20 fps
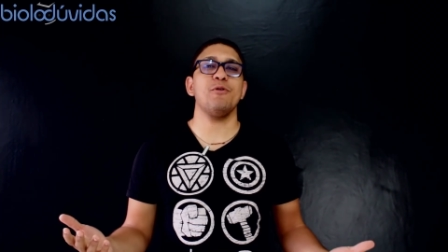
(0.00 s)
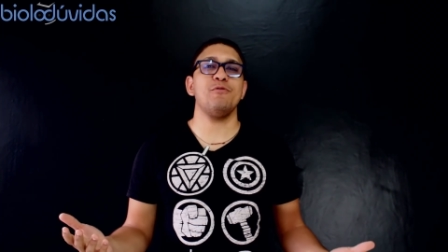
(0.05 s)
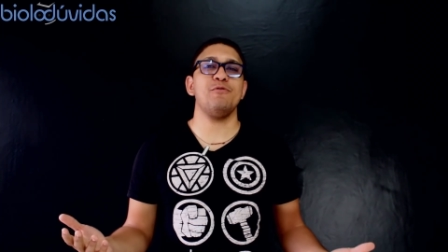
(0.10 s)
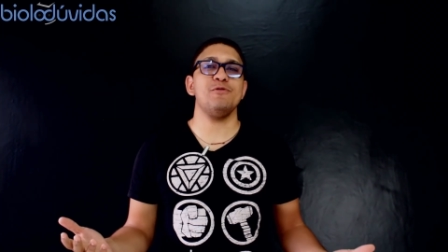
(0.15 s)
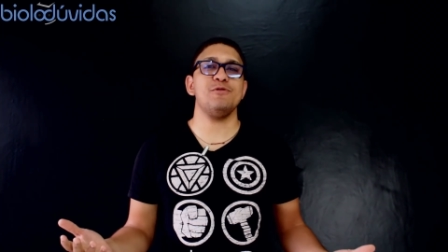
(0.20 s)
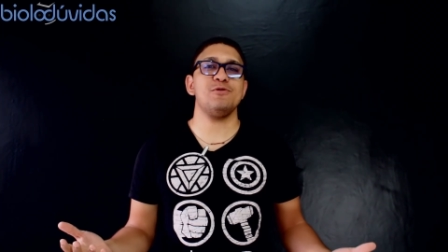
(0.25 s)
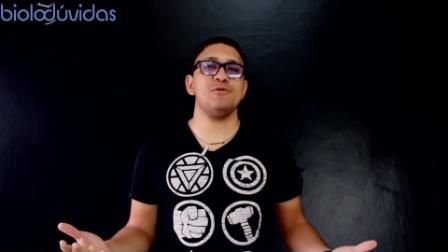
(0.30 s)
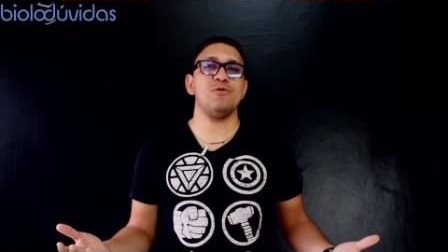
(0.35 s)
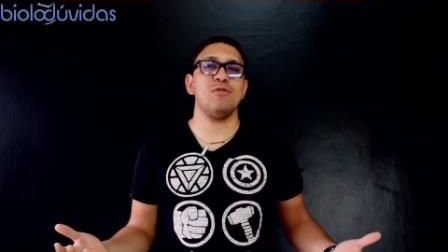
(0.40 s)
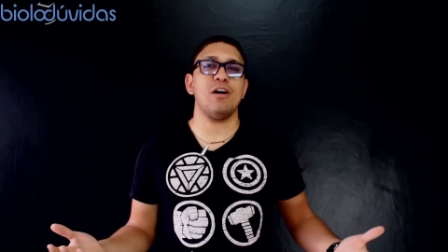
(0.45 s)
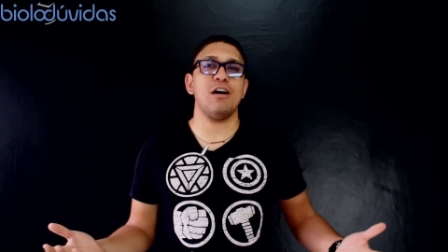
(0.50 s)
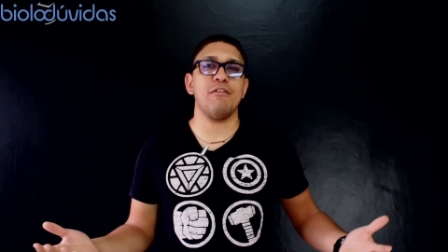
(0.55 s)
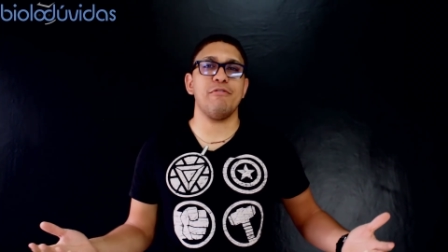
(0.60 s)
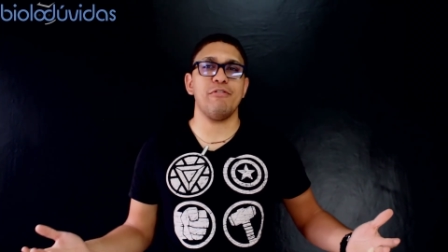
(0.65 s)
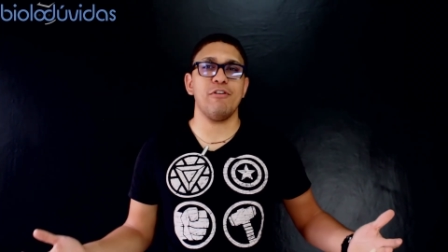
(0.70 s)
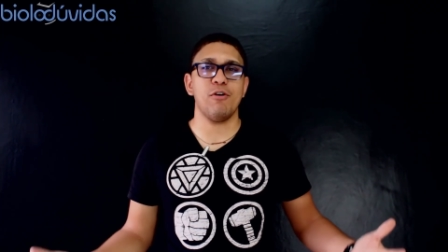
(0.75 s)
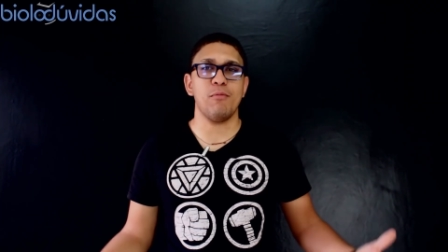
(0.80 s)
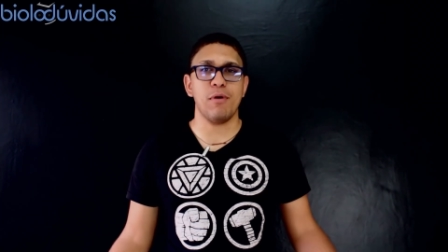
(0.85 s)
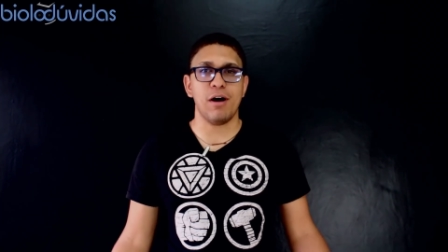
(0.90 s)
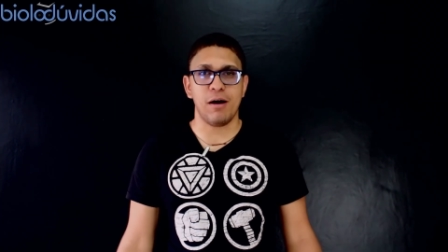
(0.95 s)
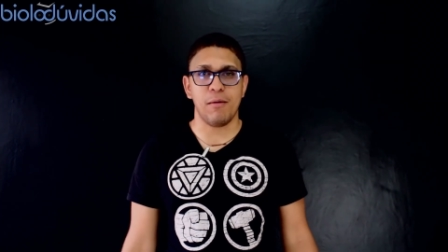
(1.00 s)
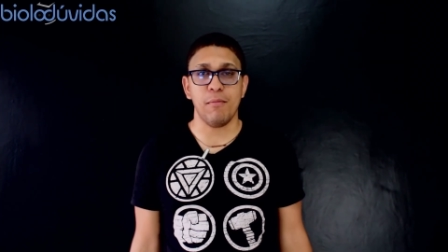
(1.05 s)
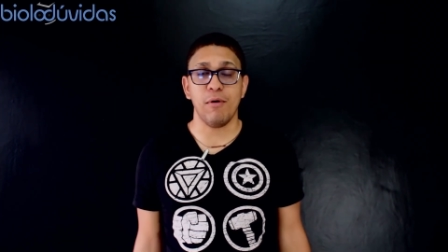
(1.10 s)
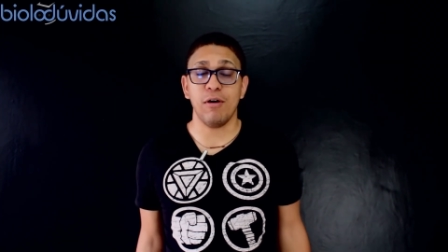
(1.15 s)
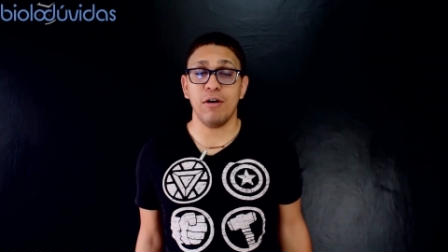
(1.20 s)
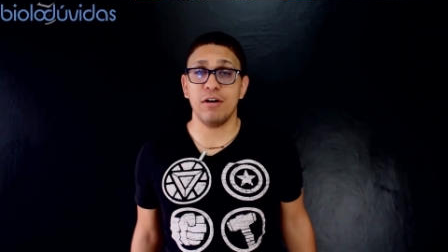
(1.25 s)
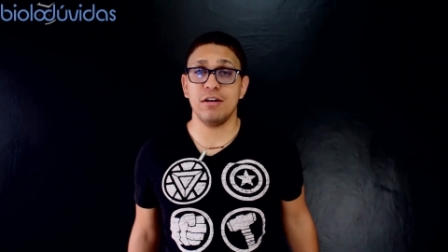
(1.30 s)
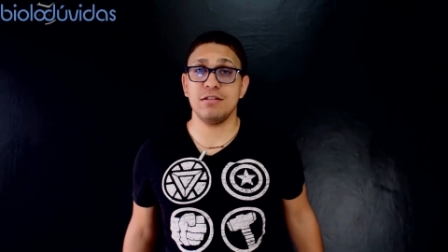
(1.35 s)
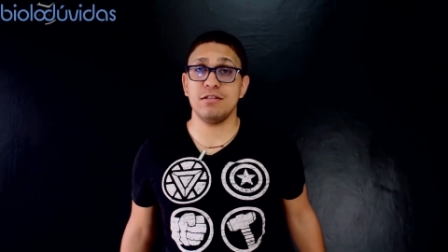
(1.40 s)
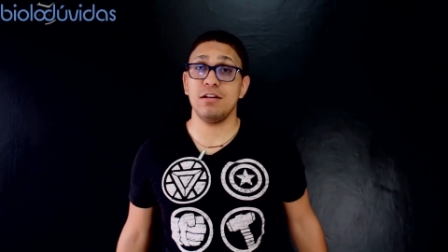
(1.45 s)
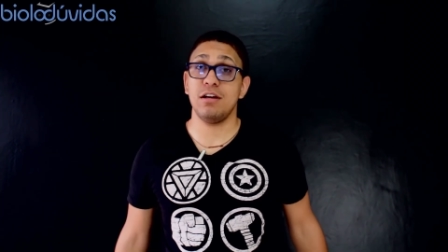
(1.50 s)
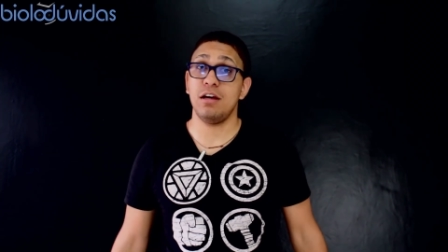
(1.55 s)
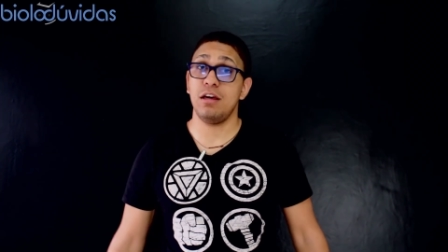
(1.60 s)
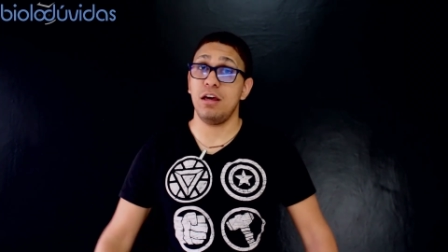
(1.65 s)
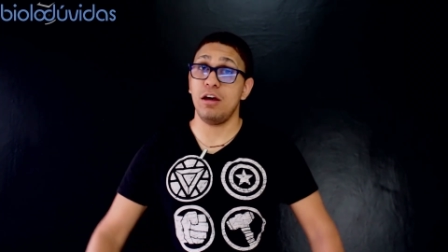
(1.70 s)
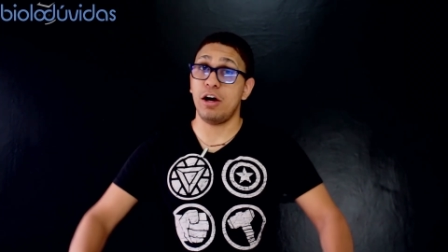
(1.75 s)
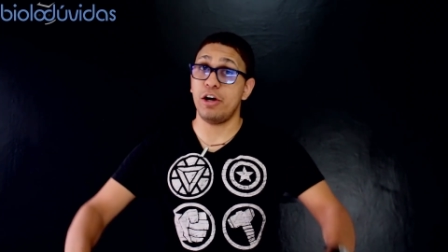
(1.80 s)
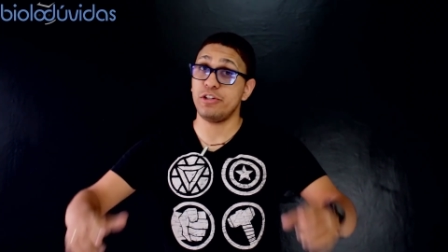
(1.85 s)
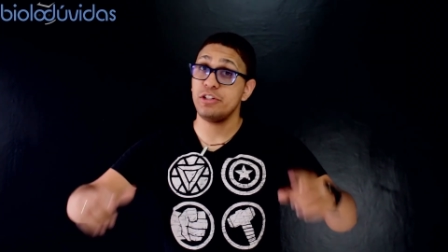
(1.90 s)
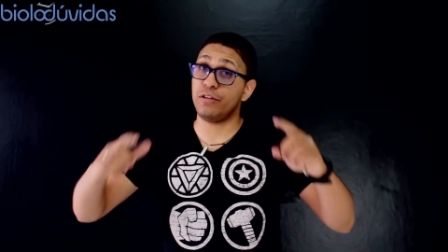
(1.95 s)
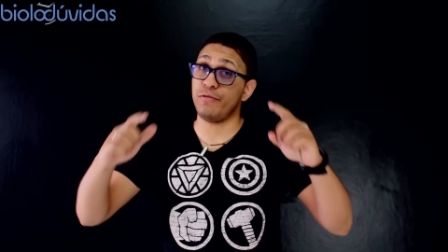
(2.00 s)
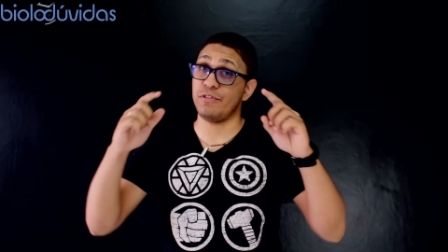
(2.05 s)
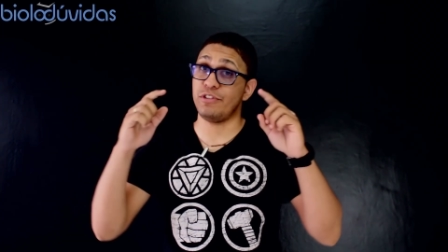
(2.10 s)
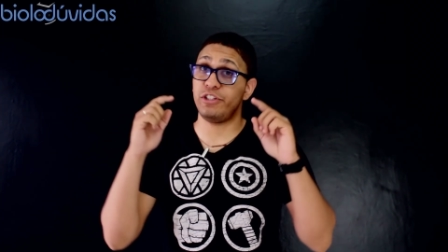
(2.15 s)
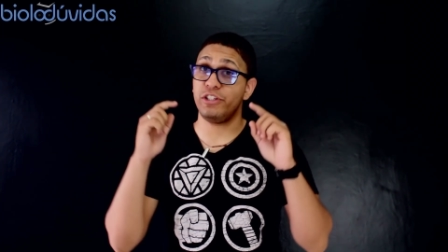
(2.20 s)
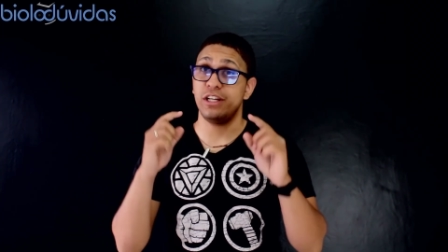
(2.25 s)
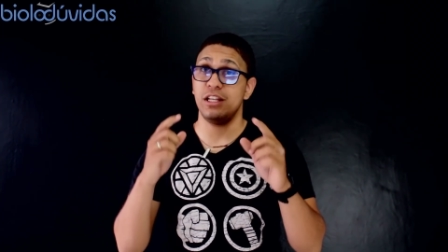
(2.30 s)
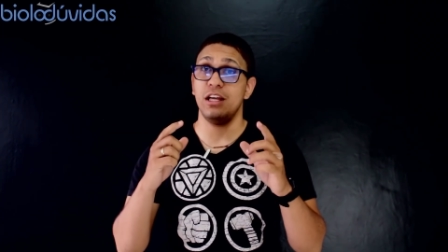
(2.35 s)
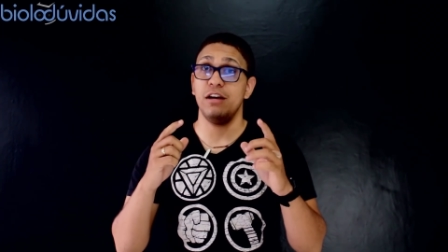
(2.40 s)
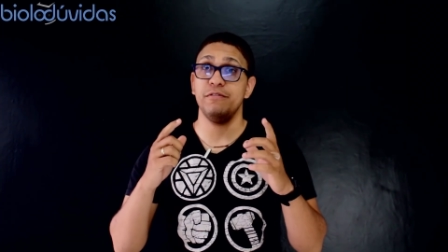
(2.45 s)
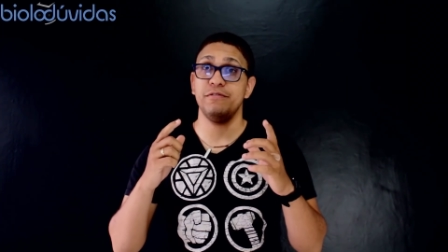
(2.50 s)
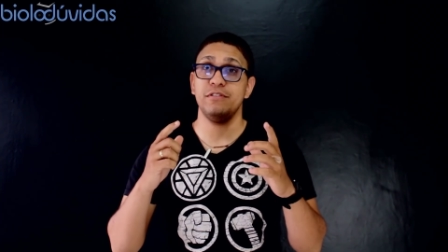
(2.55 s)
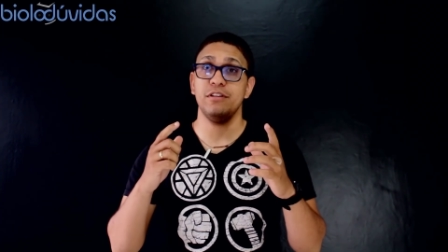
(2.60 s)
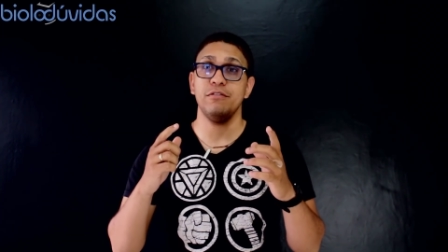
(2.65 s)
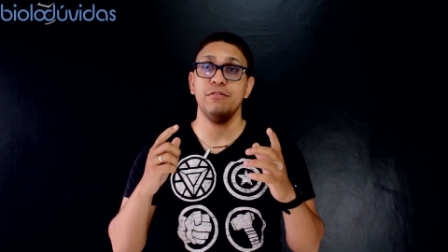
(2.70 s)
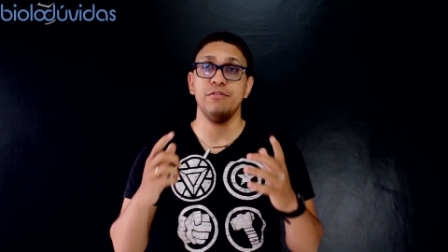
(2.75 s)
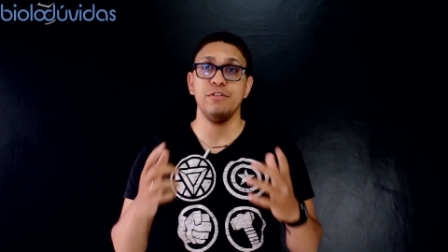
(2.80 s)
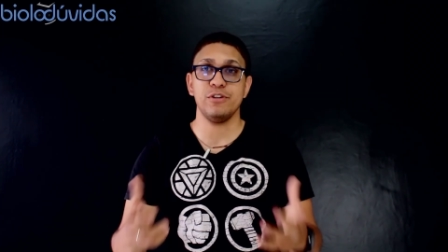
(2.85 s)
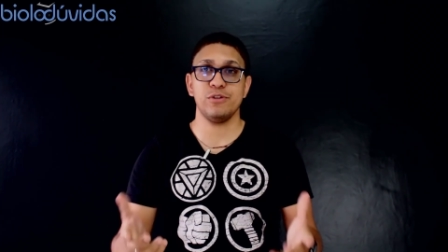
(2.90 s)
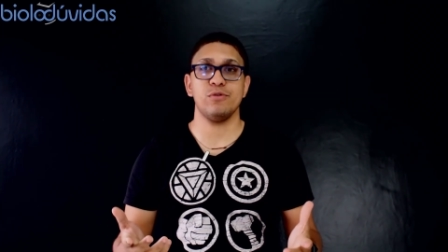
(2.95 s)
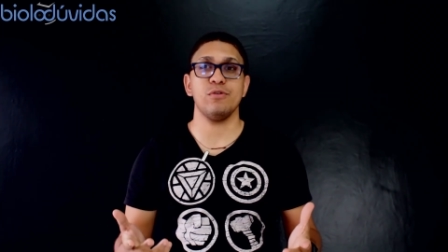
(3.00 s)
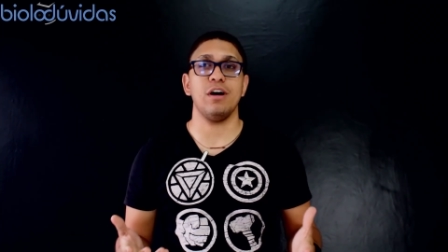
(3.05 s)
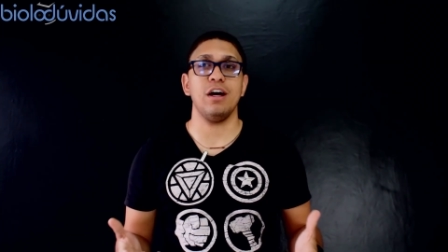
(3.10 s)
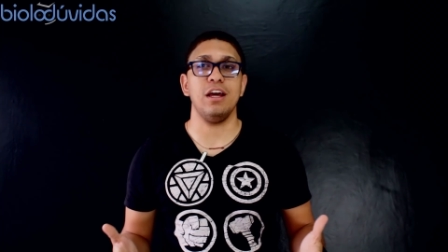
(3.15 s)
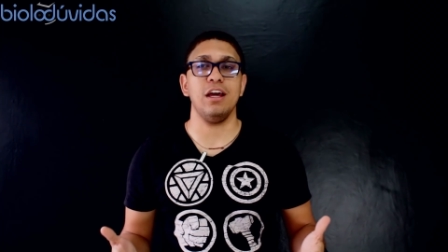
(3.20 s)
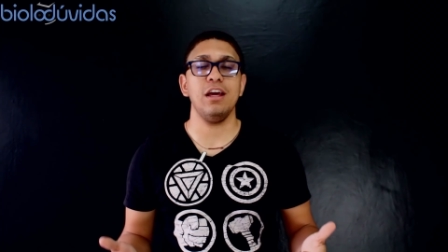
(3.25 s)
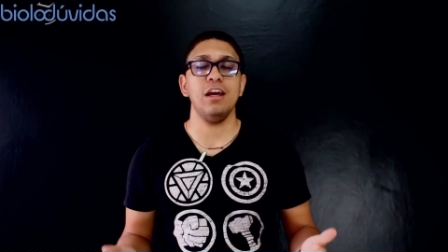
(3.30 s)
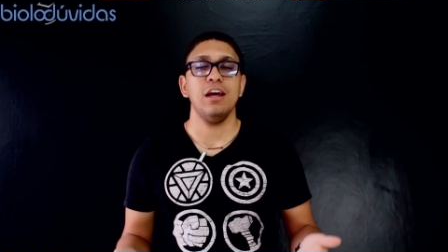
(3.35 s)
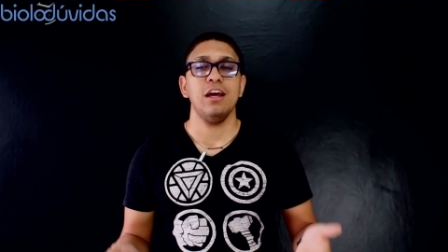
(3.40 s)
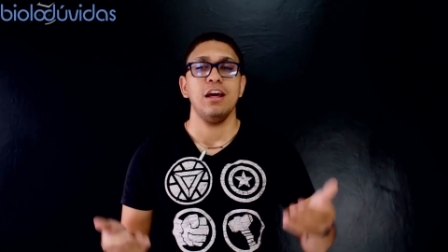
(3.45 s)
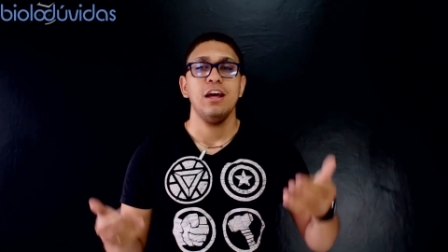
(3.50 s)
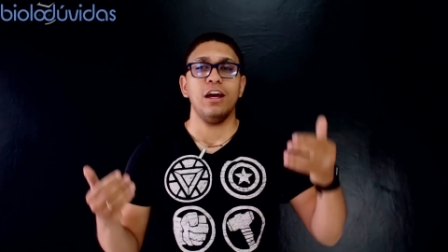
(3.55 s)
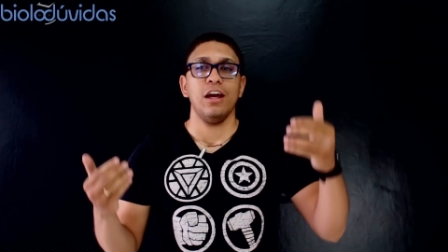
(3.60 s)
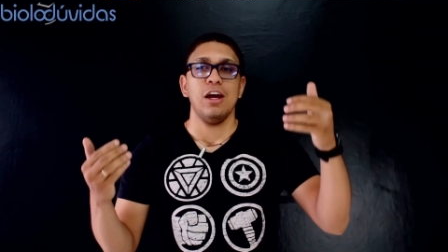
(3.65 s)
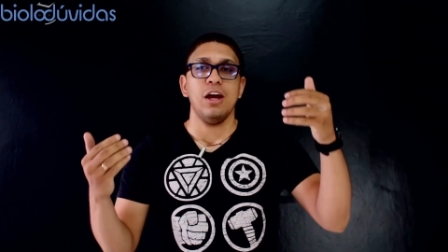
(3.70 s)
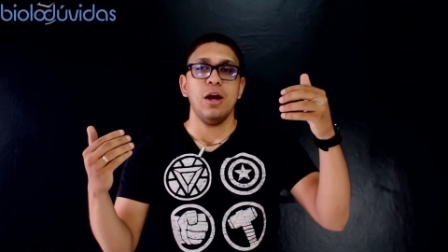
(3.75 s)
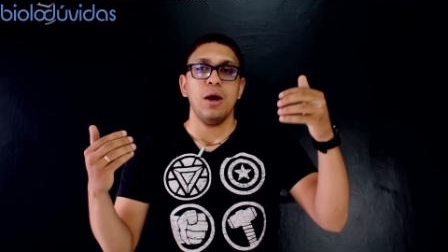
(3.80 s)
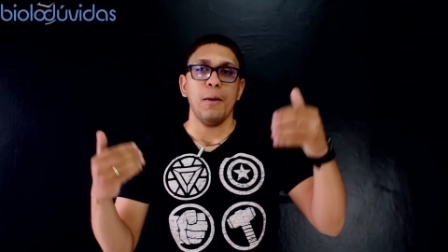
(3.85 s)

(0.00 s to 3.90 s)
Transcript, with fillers: professor Rafael Barbosa e acho que você já deve ter visto aí